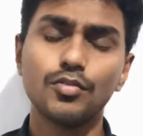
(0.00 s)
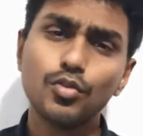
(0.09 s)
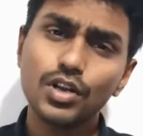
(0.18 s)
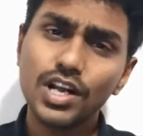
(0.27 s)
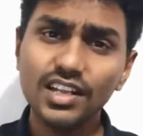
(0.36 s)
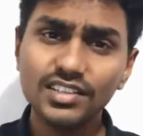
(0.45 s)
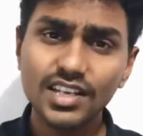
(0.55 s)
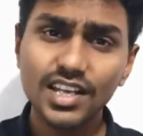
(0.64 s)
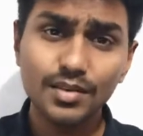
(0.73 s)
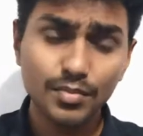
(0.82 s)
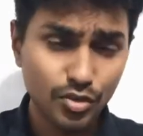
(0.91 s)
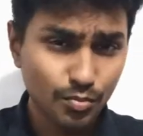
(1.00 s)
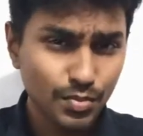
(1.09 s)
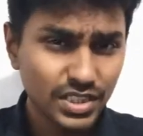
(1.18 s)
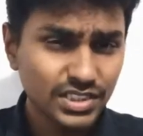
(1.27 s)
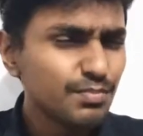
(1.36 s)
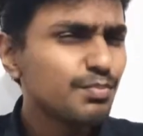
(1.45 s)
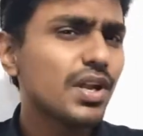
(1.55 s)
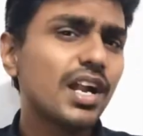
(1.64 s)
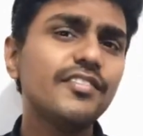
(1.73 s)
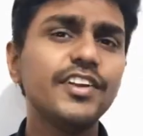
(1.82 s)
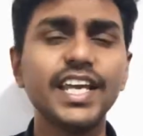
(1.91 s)
ஒரு காலத்தில் நம்ம ரொம்ப
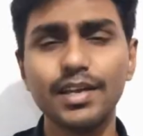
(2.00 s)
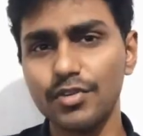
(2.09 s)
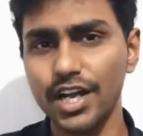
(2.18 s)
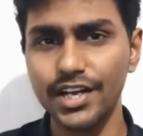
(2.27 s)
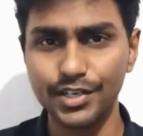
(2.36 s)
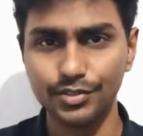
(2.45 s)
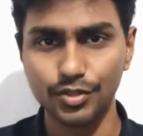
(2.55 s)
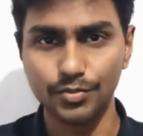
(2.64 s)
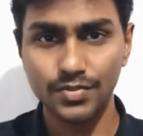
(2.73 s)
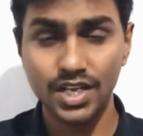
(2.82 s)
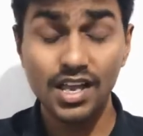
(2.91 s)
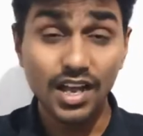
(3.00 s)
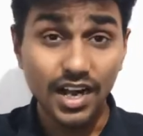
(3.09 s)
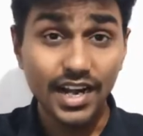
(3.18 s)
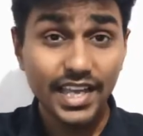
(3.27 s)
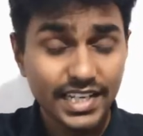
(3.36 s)
சிம்பிளான வீடியோ கேம் விளையாடிட்டு இருந்தோம் ஆனால்